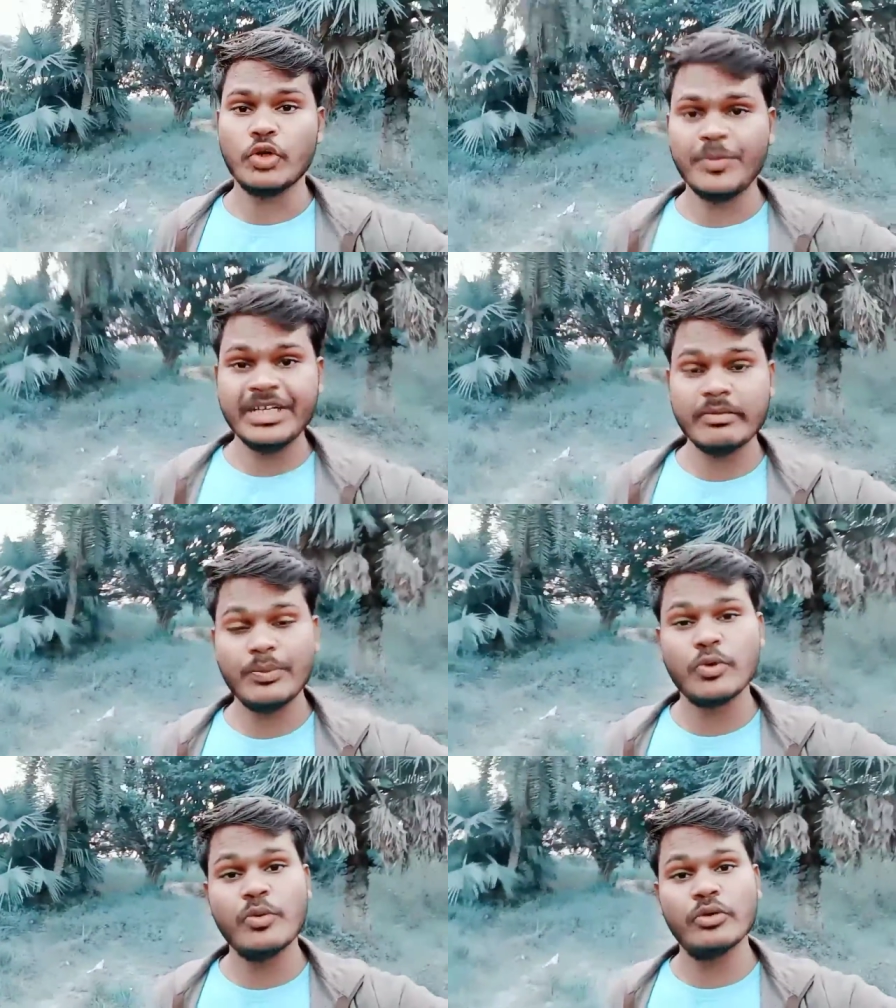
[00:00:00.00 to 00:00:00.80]
कमेंट में
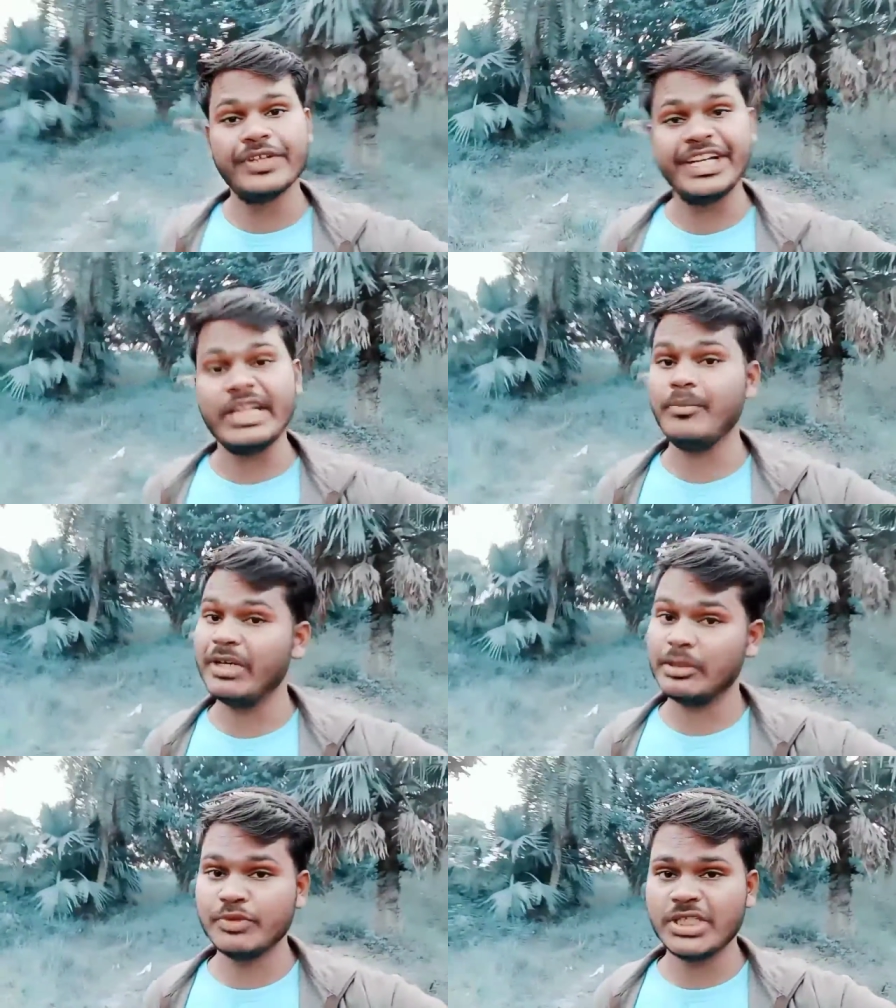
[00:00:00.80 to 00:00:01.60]
आपको वो डेट ऑफ
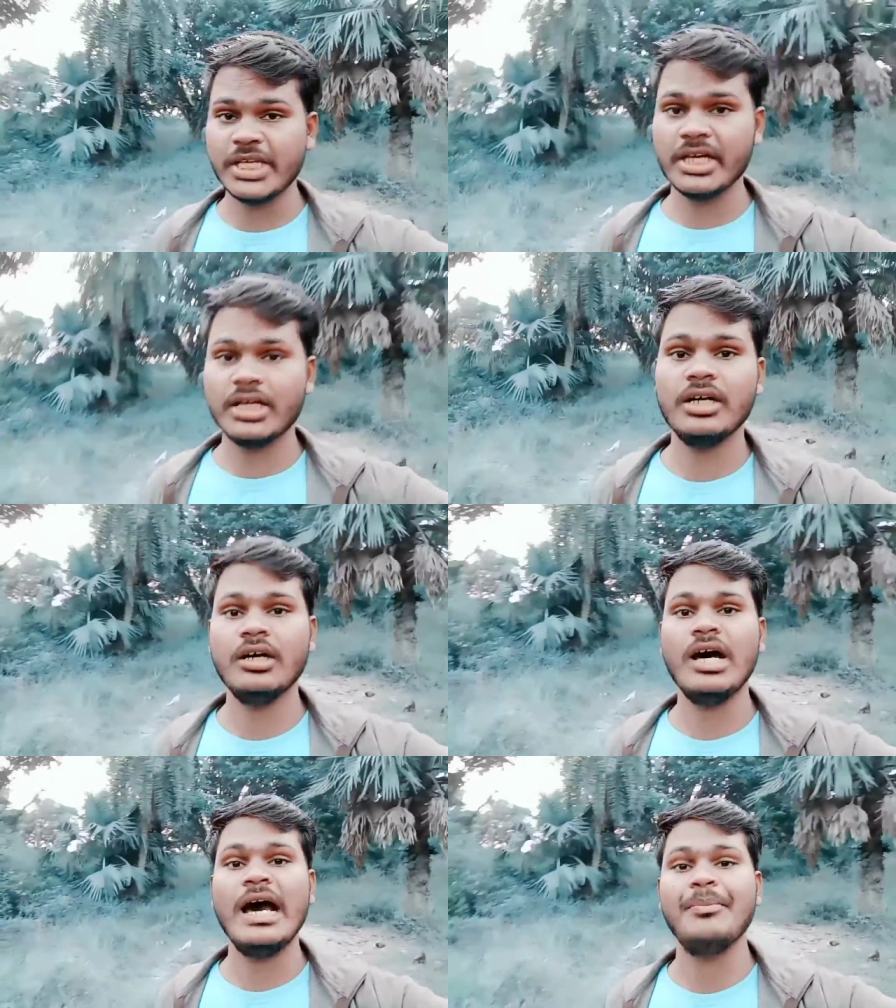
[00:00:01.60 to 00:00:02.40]
बर्थ पूछा जाएगा
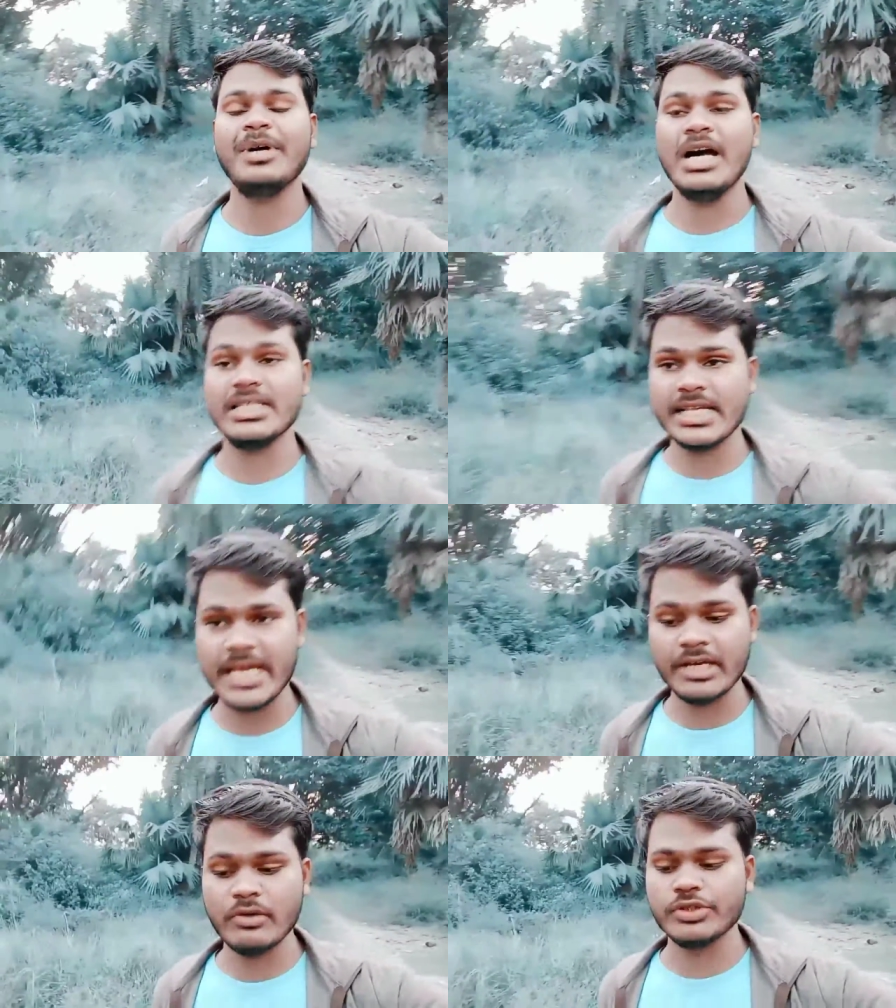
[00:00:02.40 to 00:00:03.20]
आप कहाँ से
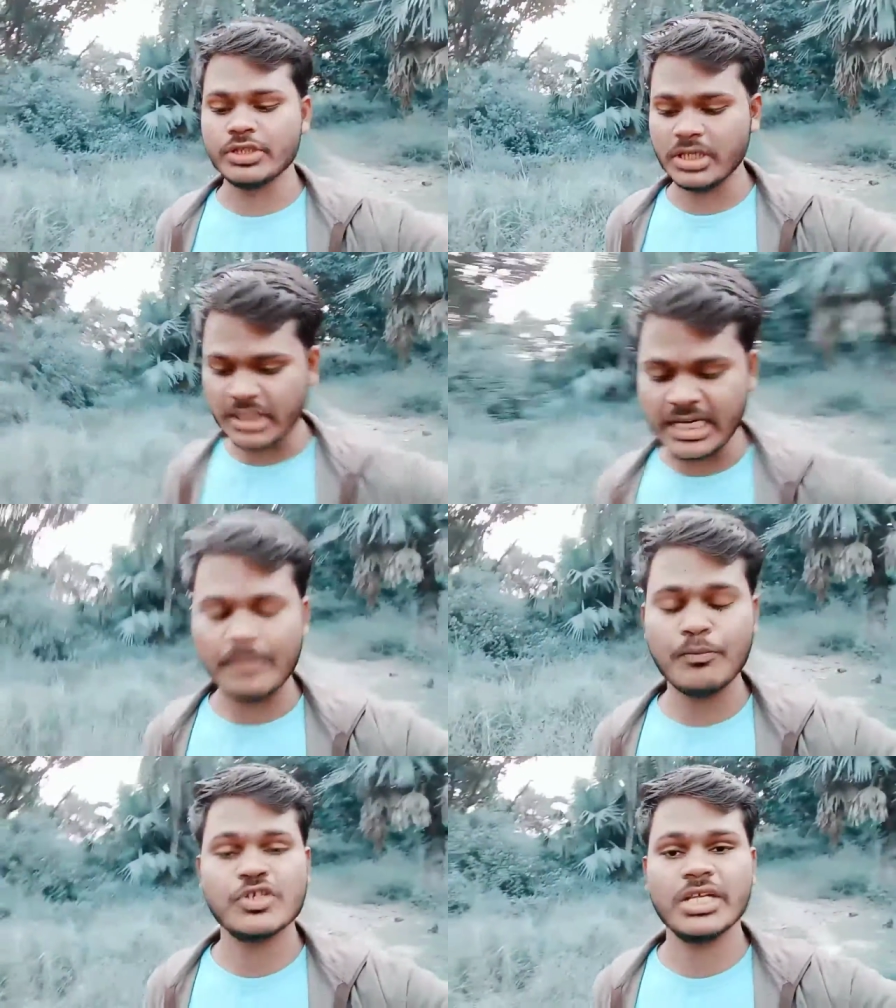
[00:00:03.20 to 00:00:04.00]
आए हैं उस जगह का
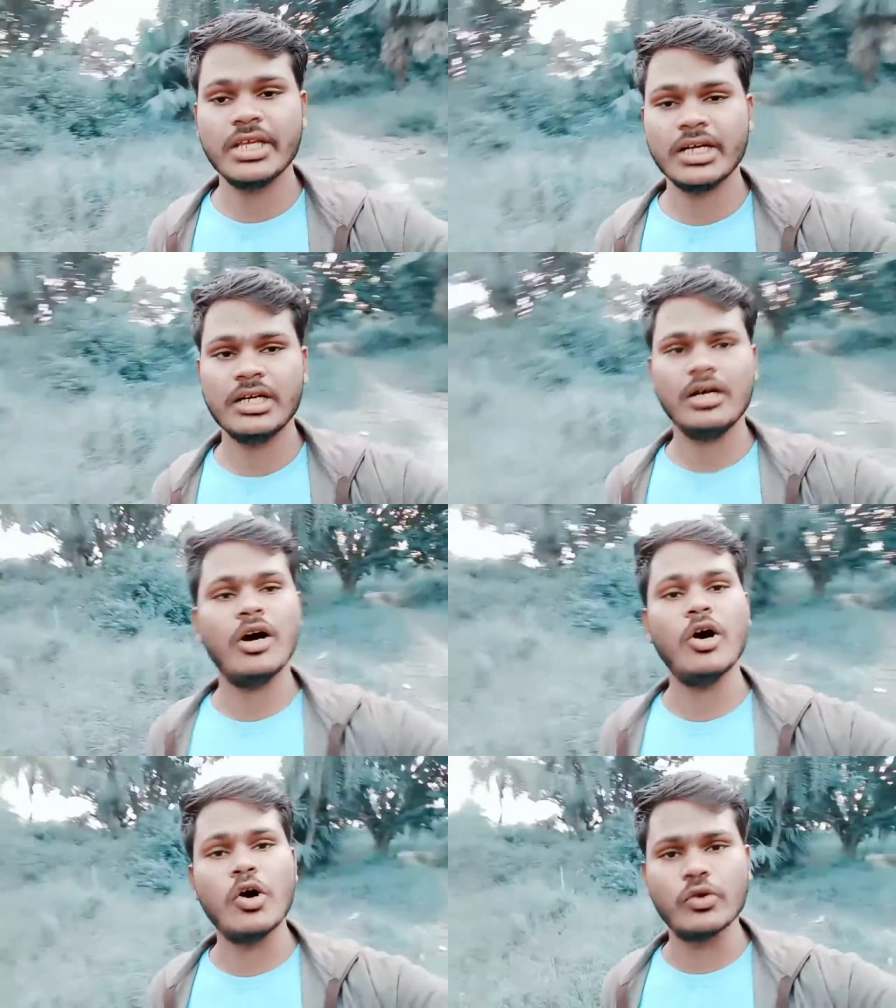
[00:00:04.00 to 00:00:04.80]
नाम पूछा जाएगा
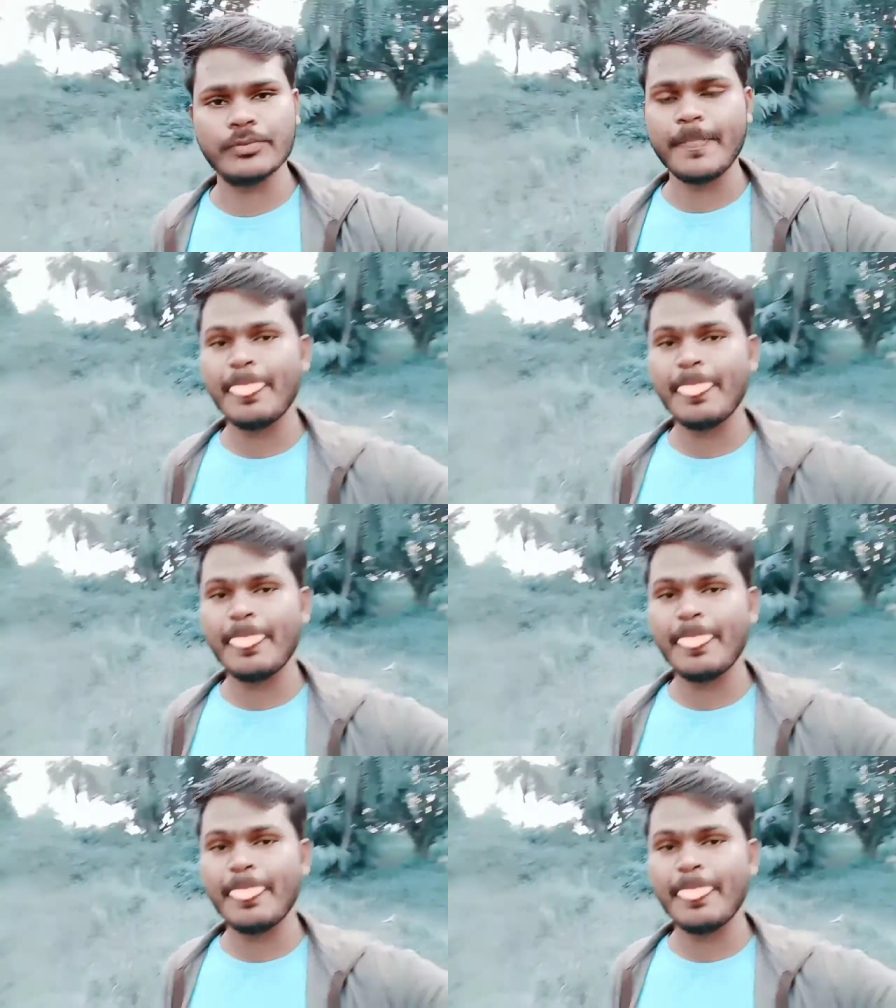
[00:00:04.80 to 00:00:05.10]
और